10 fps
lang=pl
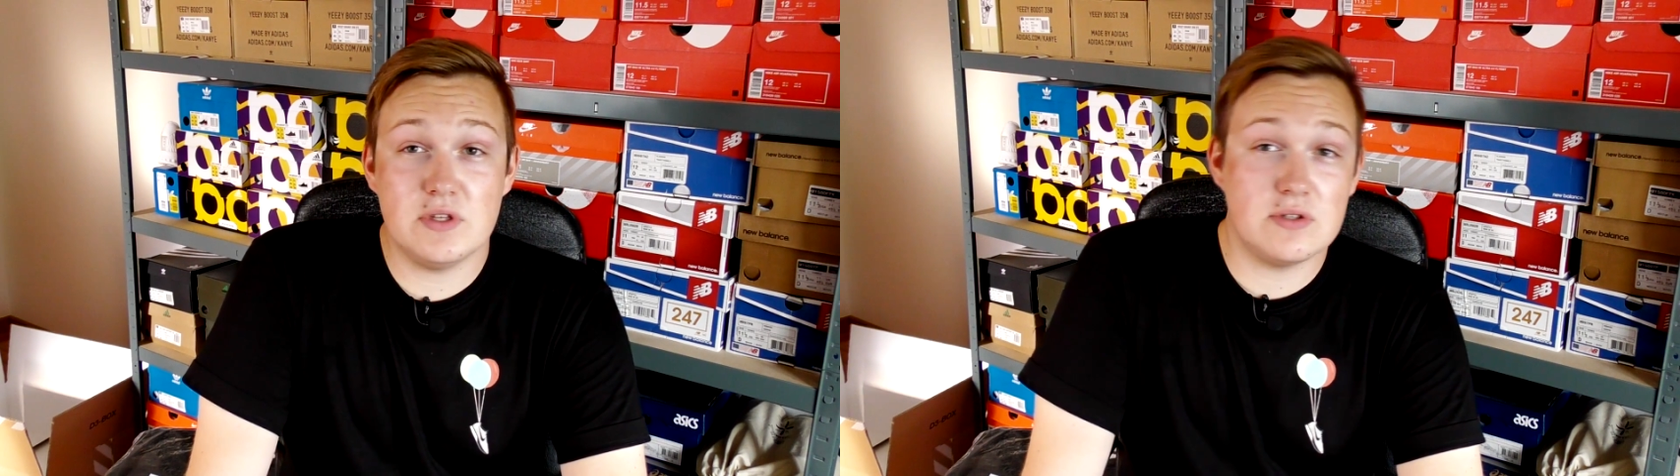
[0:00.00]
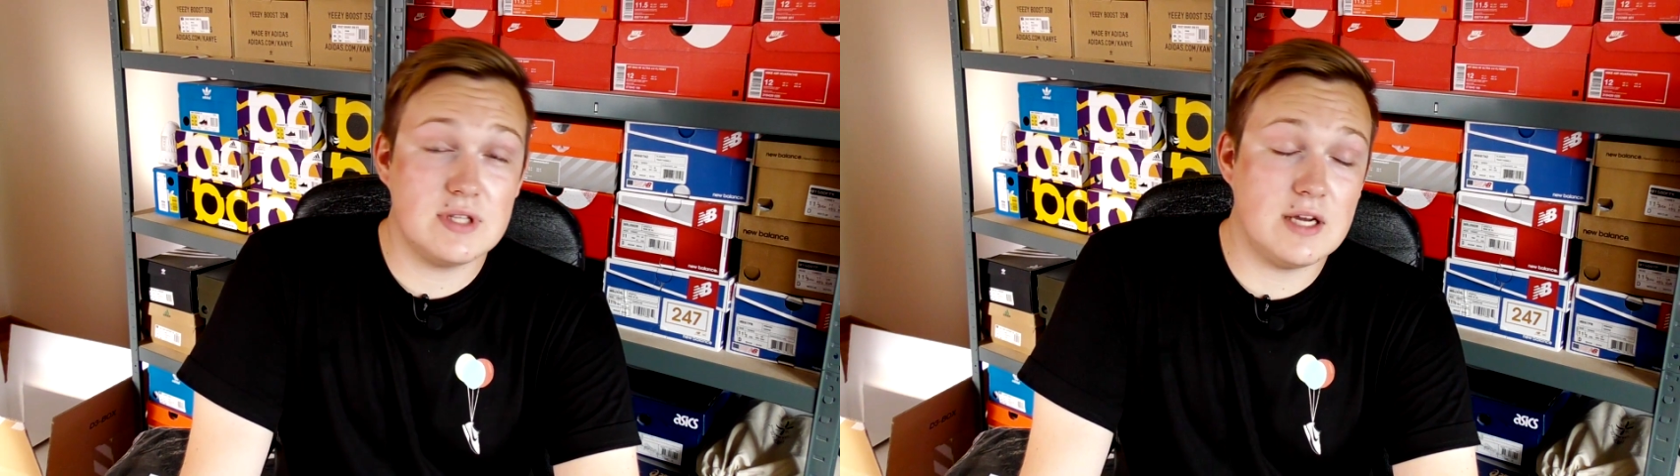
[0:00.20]

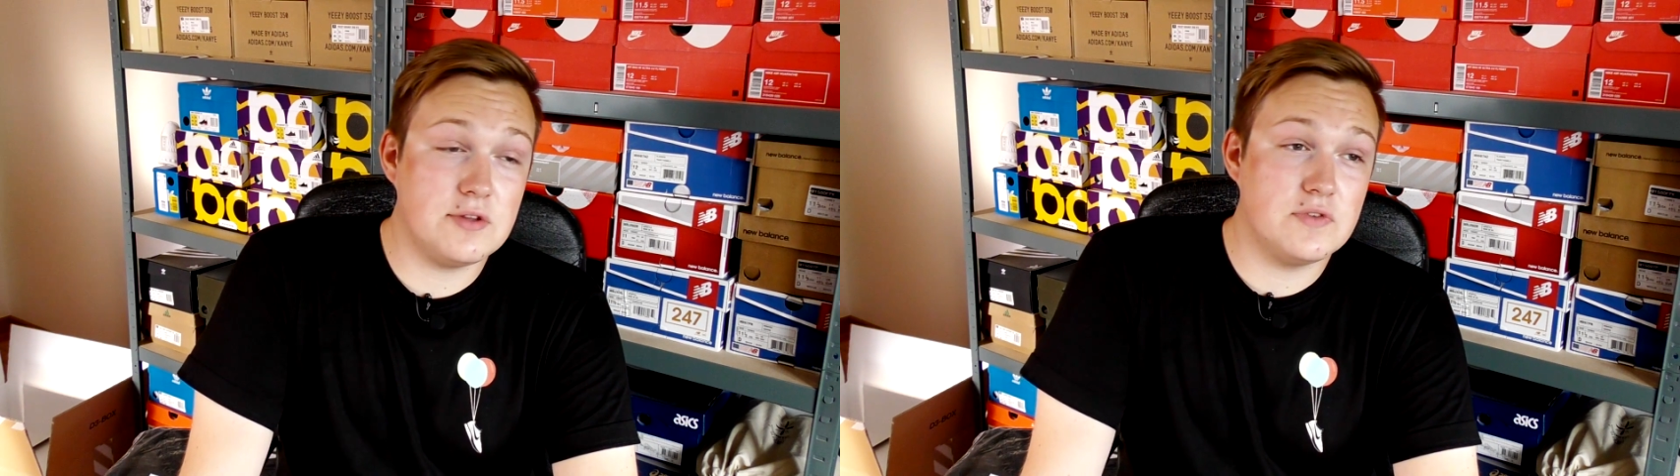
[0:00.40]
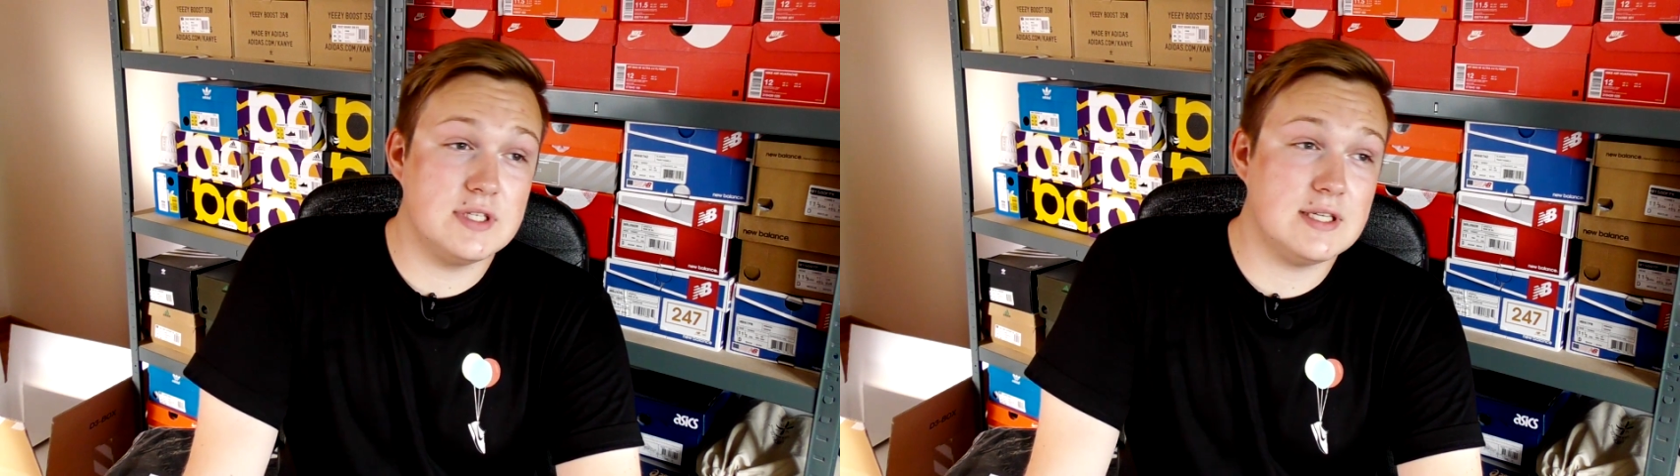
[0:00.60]

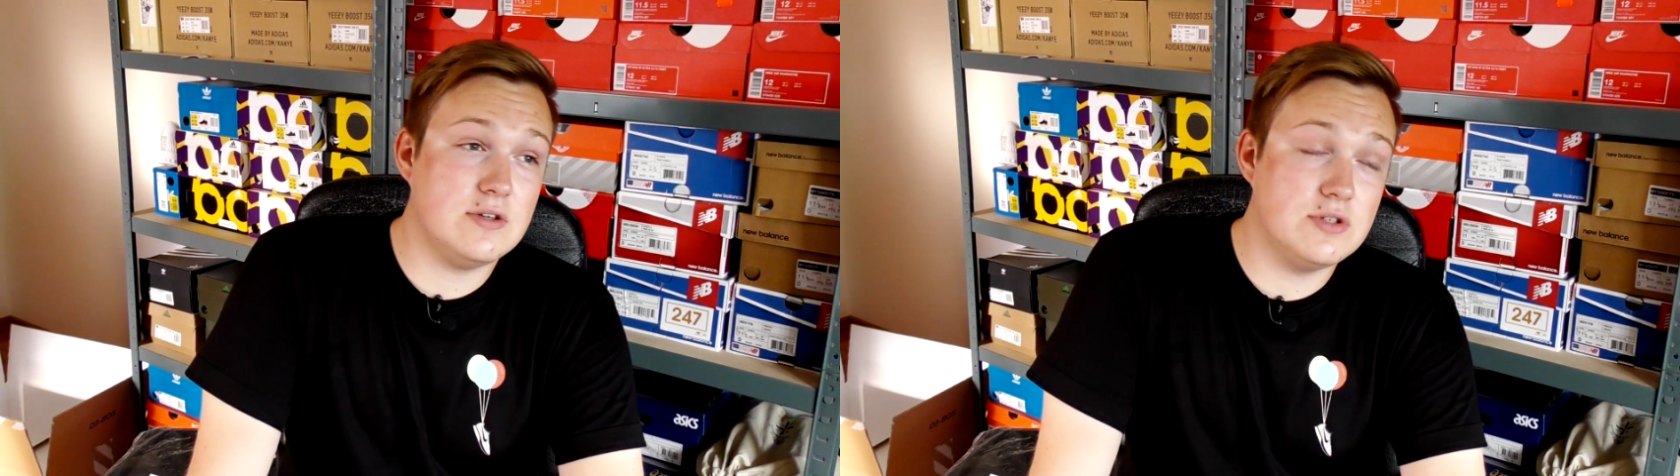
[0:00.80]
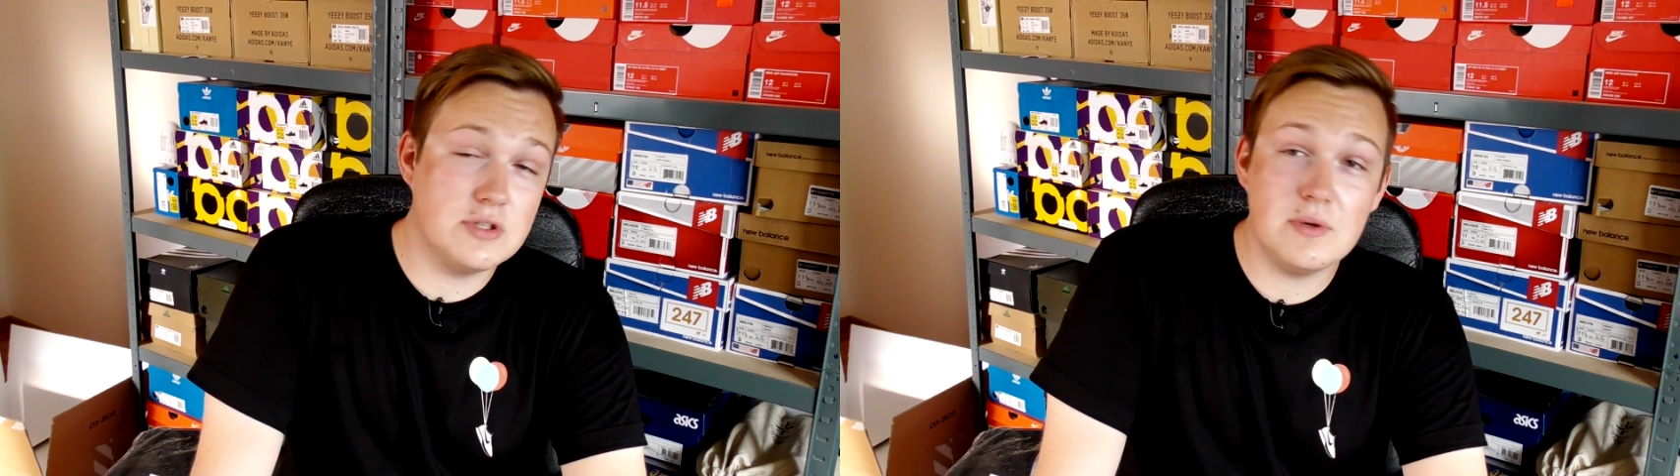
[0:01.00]
Sogdartów się
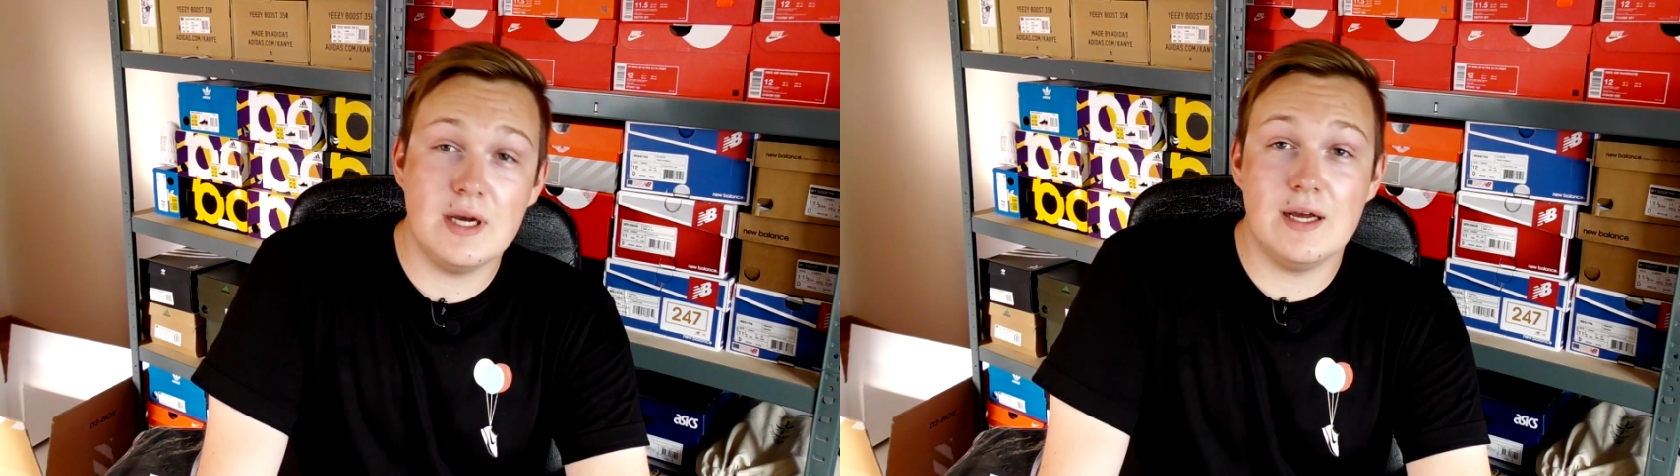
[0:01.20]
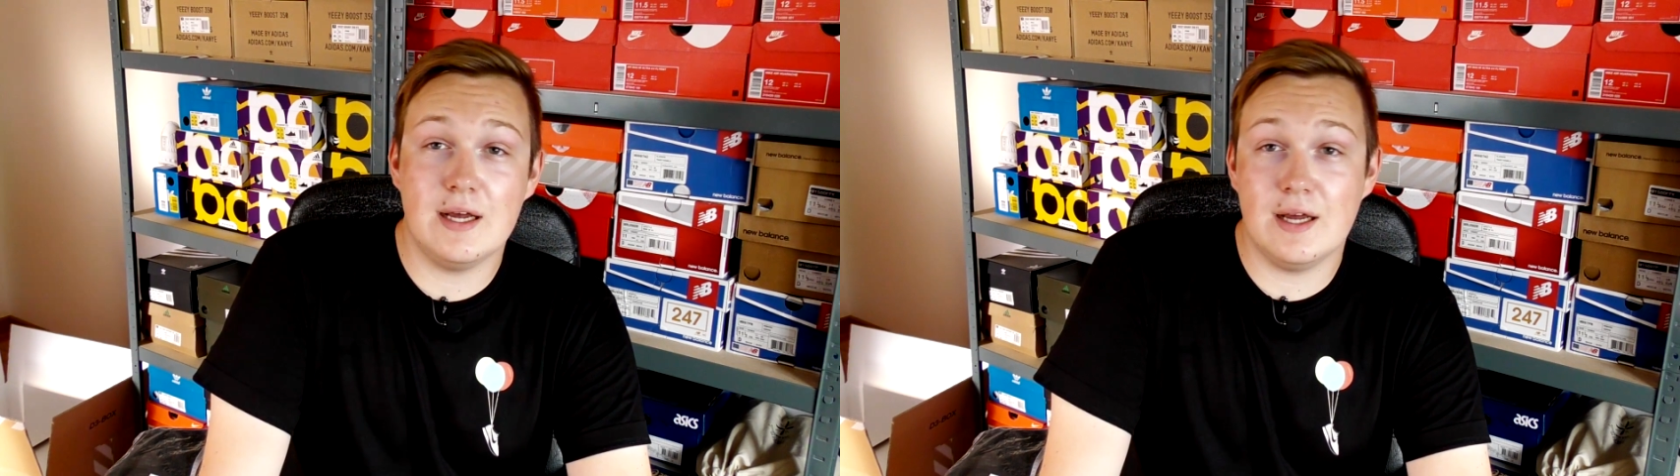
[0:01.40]

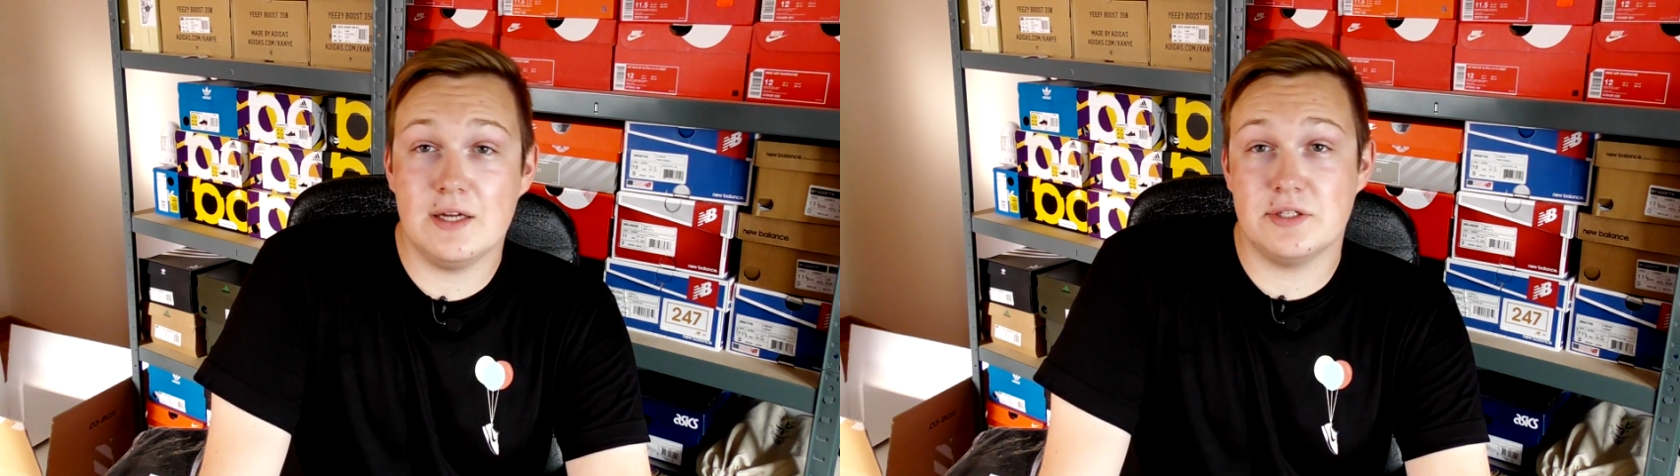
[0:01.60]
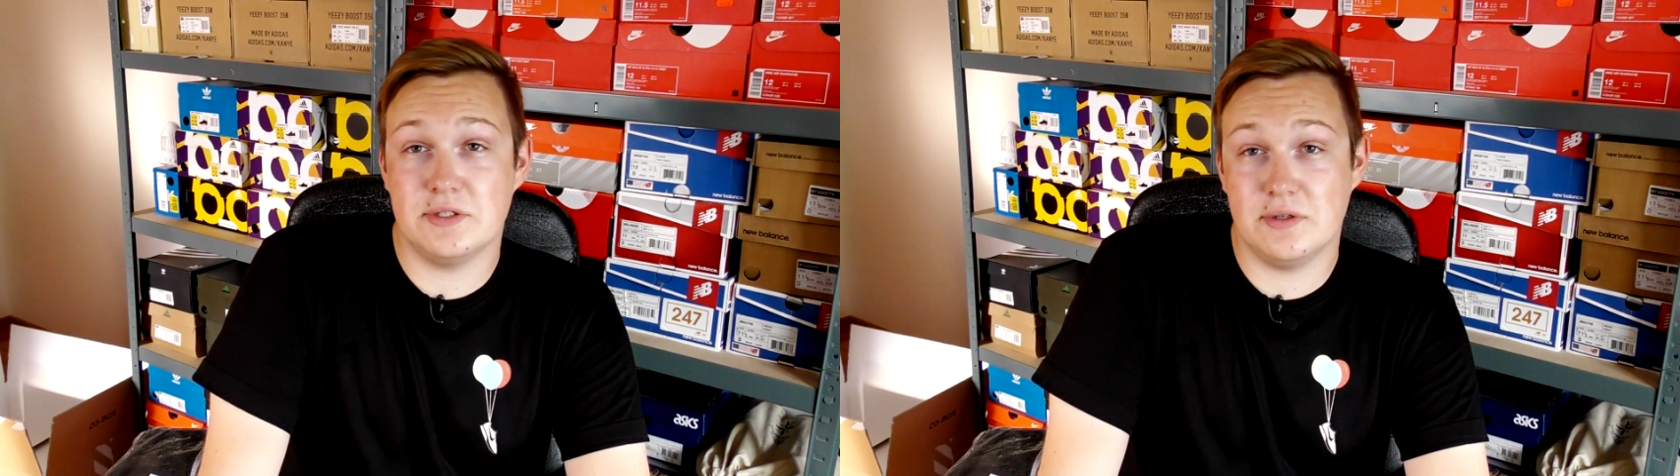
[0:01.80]
zakończyła
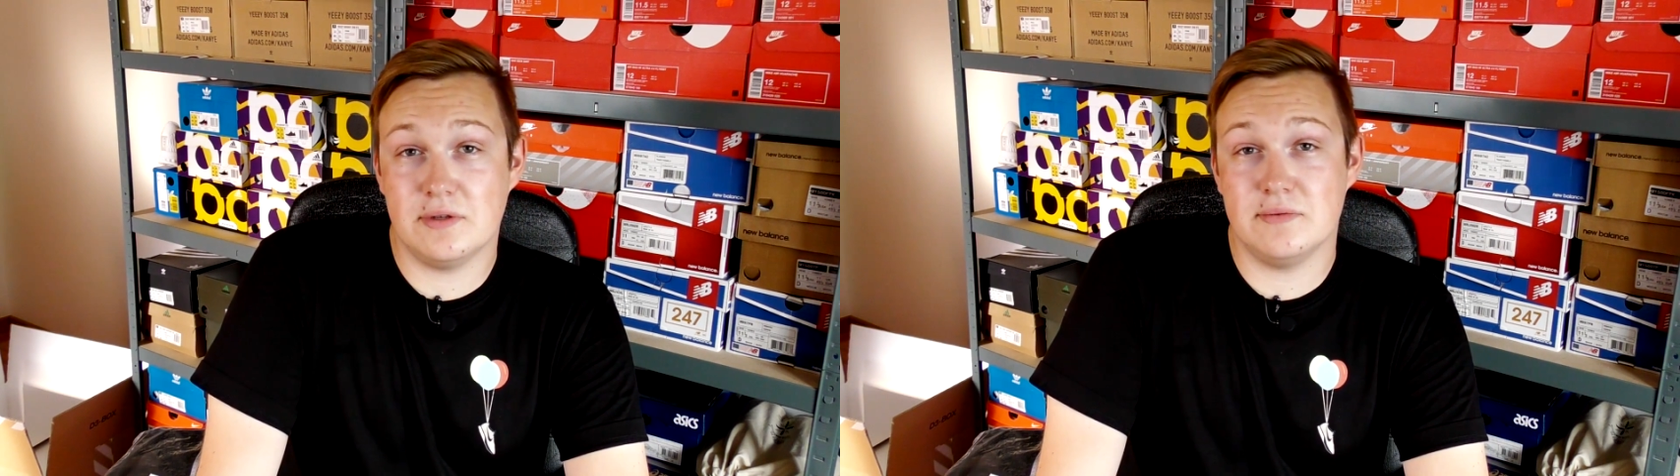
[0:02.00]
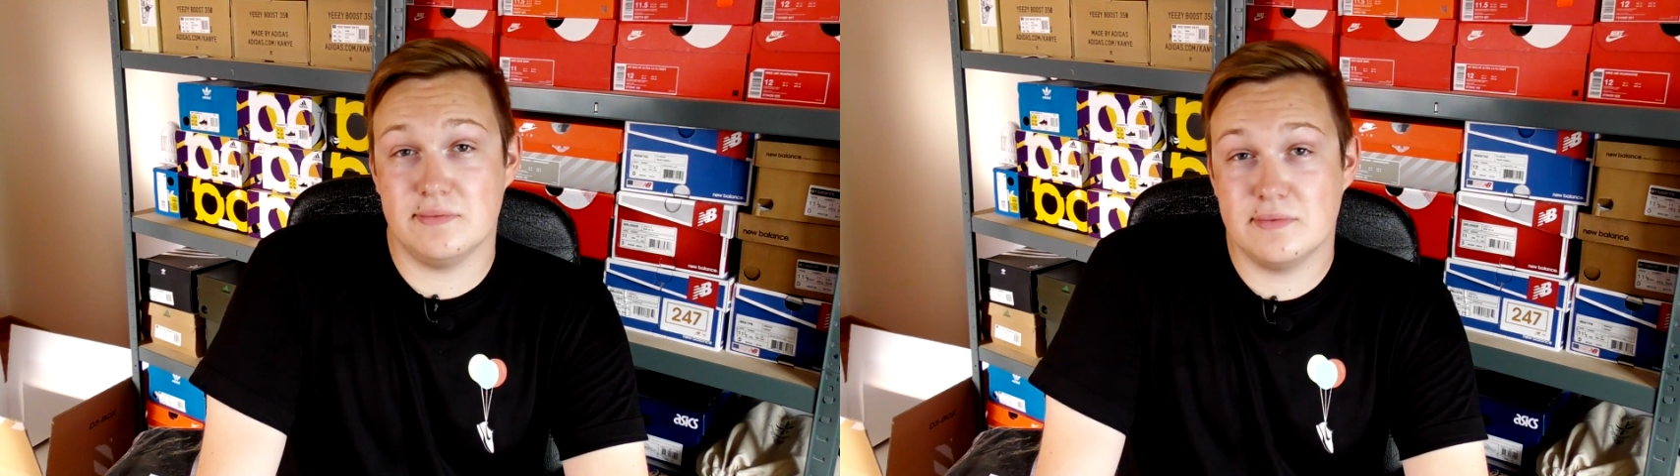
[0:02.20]
aż do,